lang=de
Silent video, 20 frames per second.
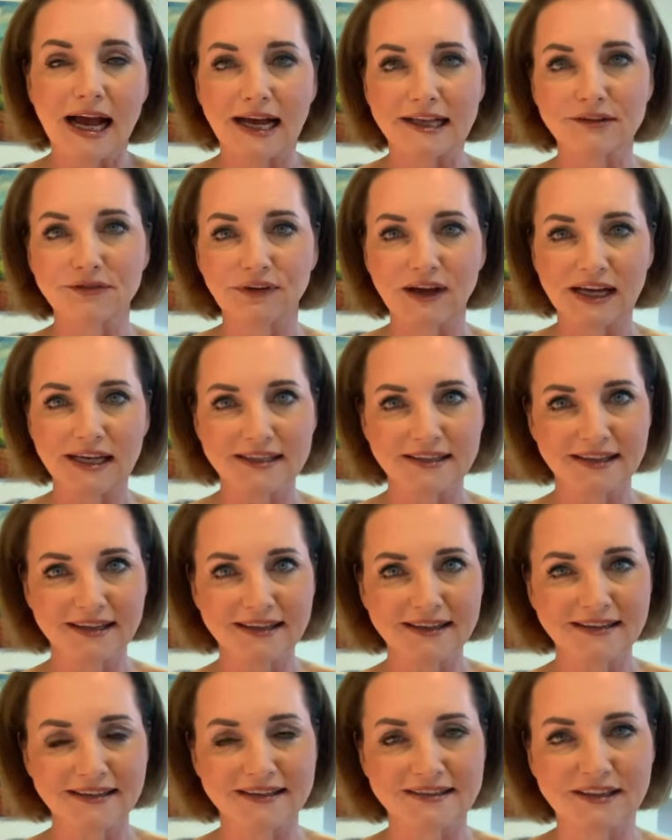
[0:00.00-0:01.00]
Hans
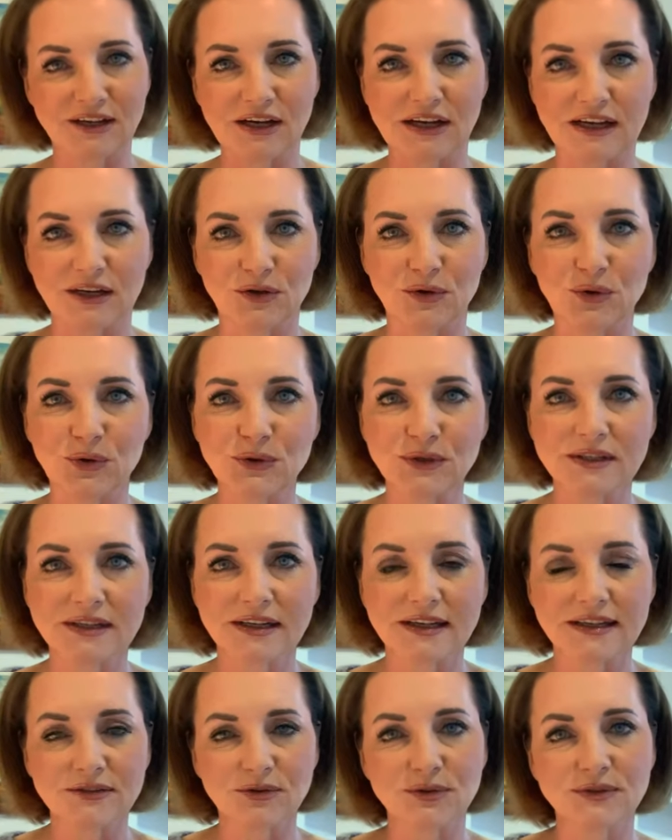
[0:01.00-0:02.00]
Freitag, der
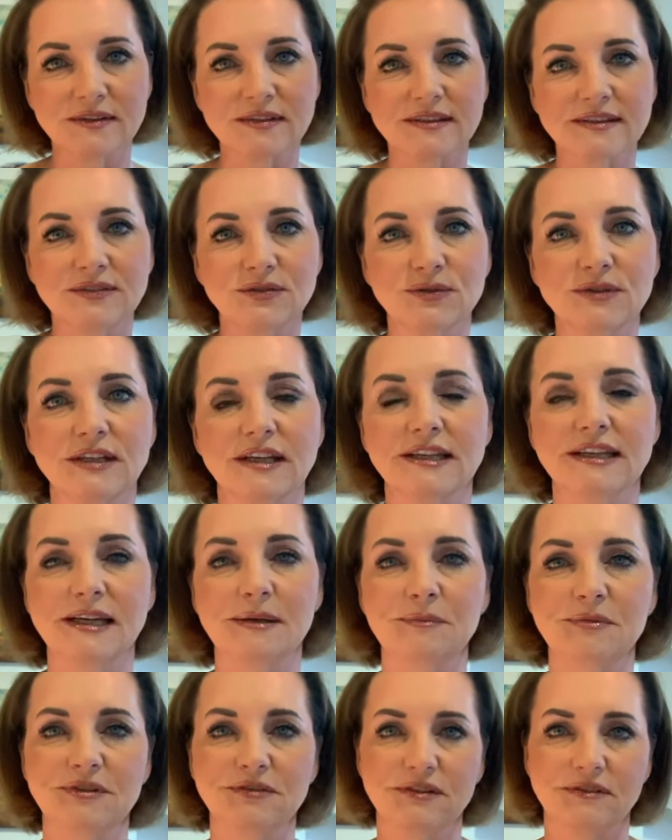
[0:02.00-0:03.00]
Gründer unseres
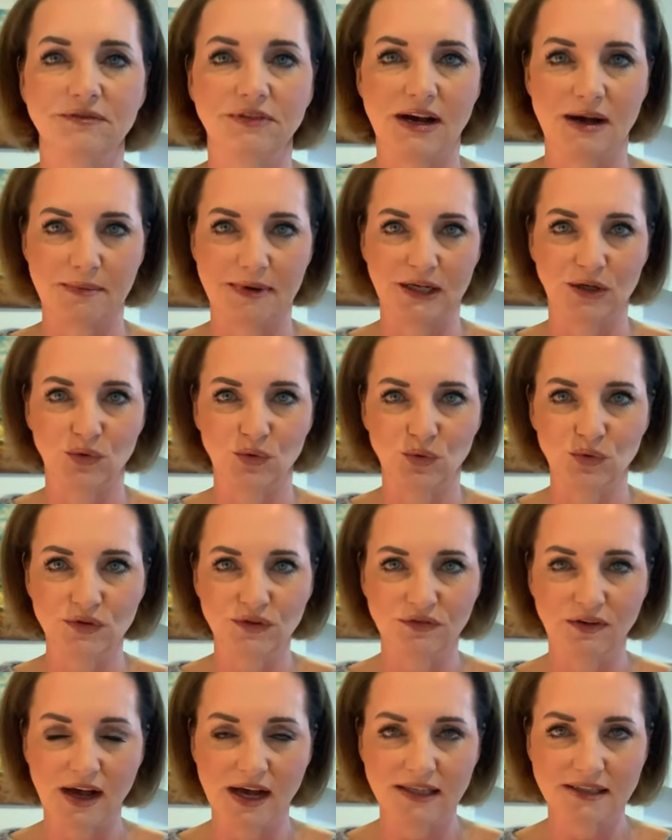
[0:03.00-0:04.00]
Unternehmens, war mein
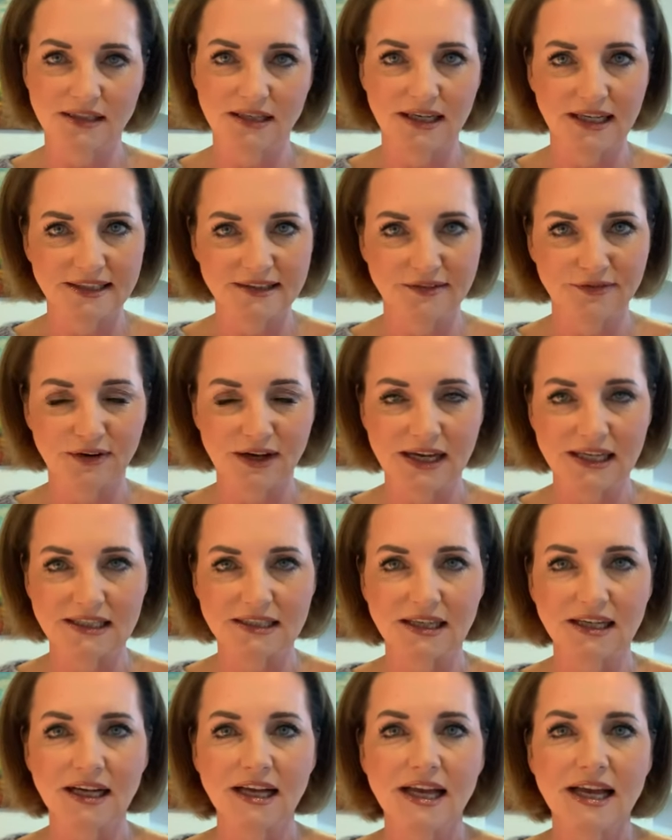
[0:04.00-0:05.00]
Großvater Hans
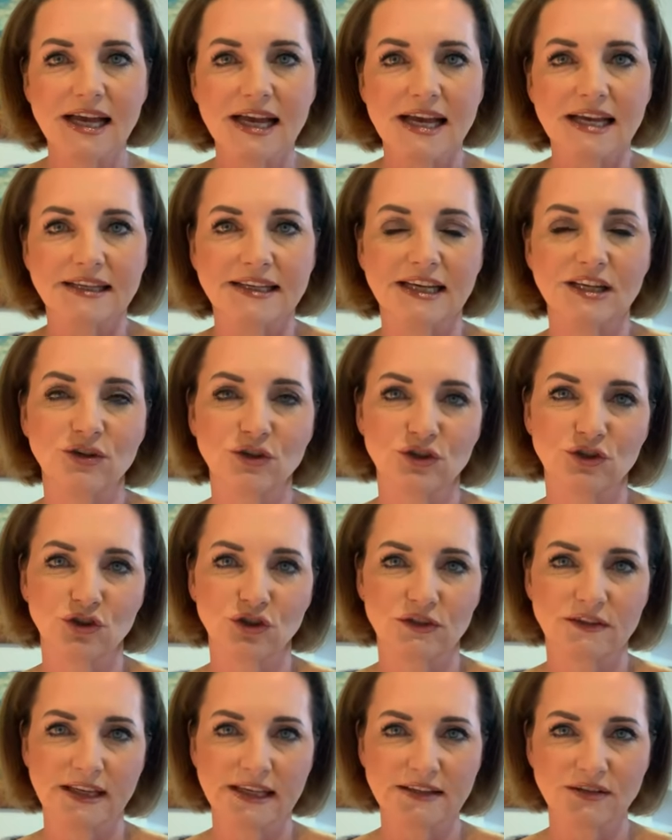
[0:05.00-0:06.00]
Freitag, der
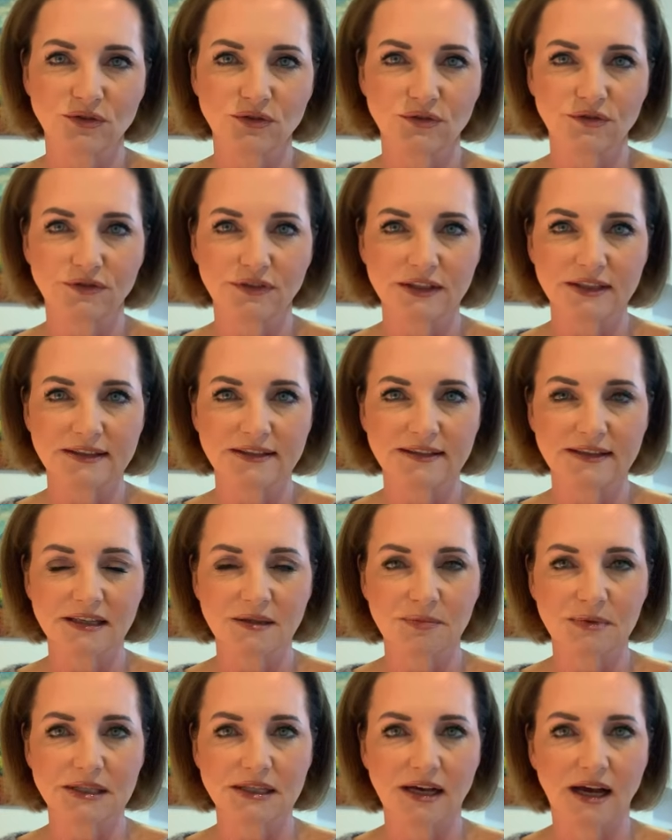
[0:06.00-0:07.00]

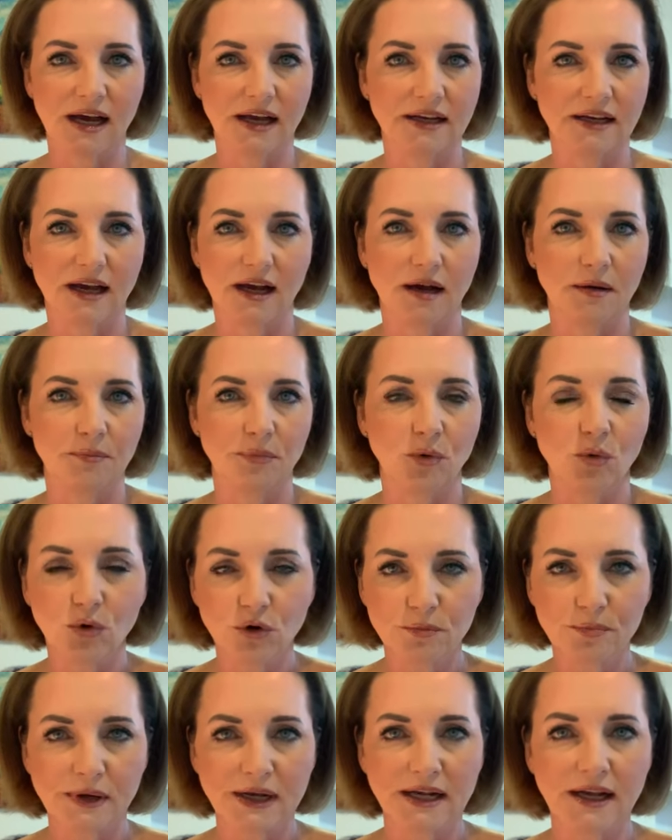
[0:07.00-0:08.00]
1946 mit einer
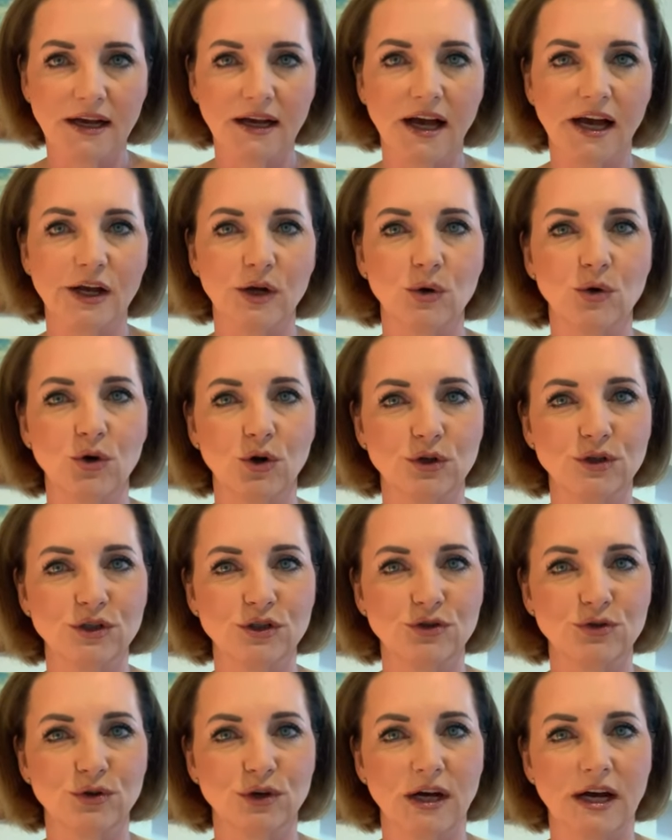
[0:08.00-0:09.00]
Brotbäckerei und
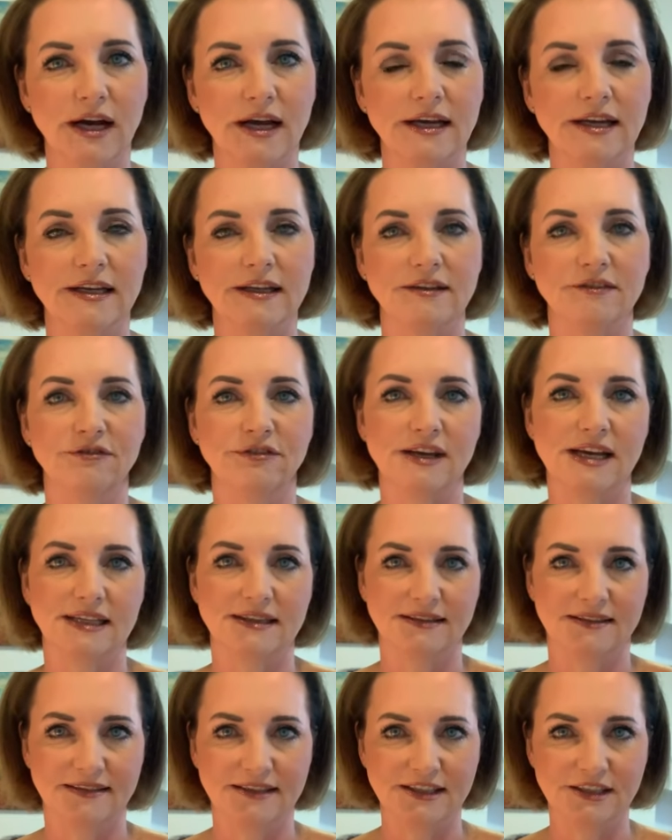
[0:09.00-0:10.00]
Konditorei in
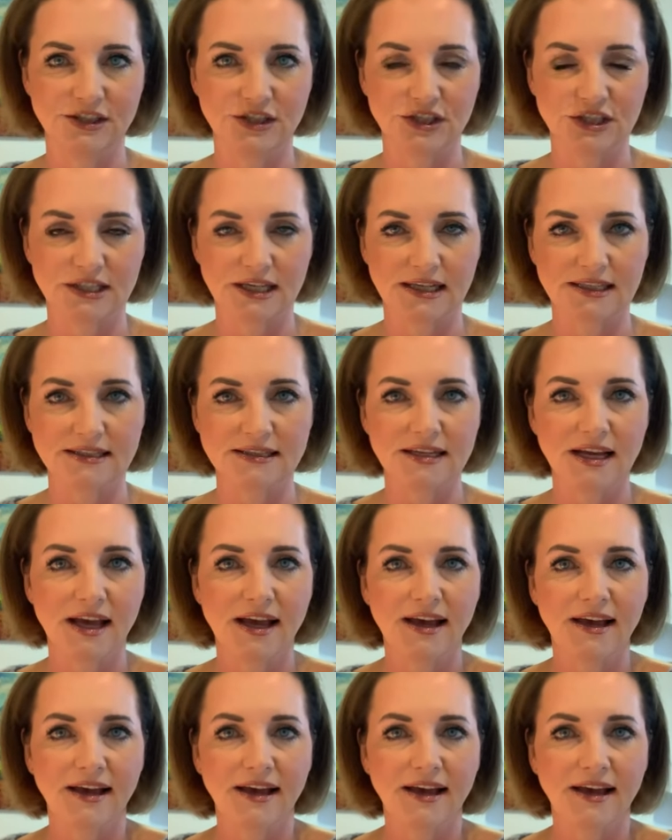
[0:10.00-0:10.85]
Pferdens Innenstadt